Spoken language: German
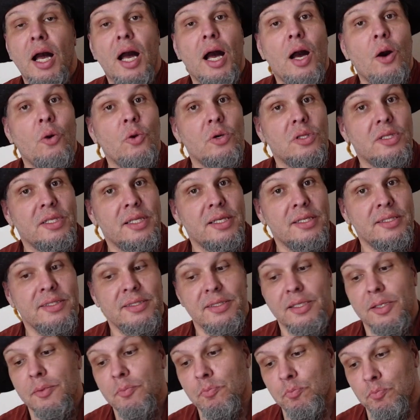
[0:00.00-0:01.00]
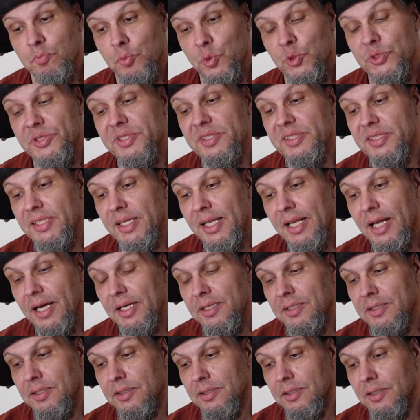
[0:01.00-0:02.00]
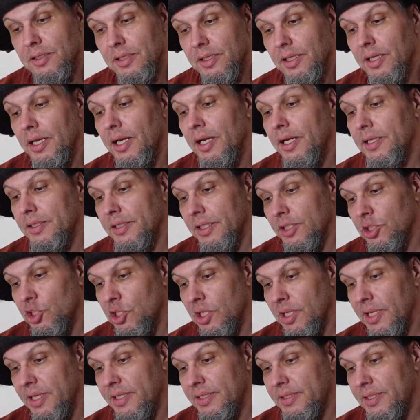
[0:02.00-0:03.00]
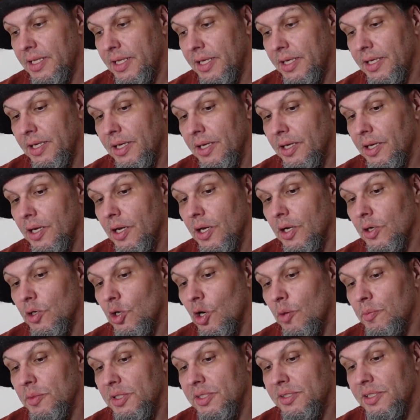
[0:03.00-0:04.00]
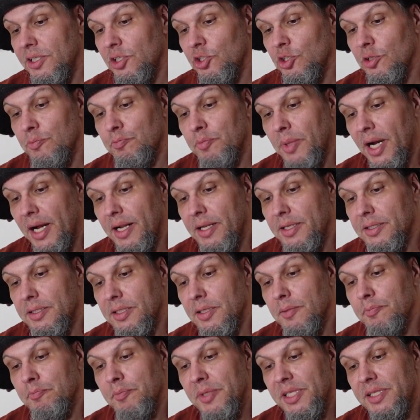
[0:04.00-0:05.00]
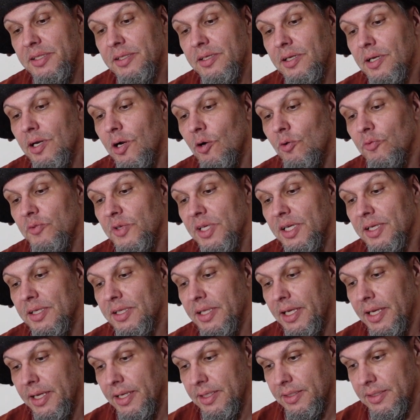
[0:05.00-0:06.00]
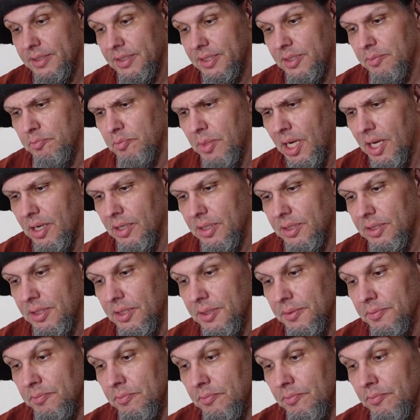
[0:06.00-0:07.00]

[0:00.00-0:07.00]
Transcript: Auch das müssen sie lernen, denn schließlich kommen sie schon bald mit auf ihren ersten Markt.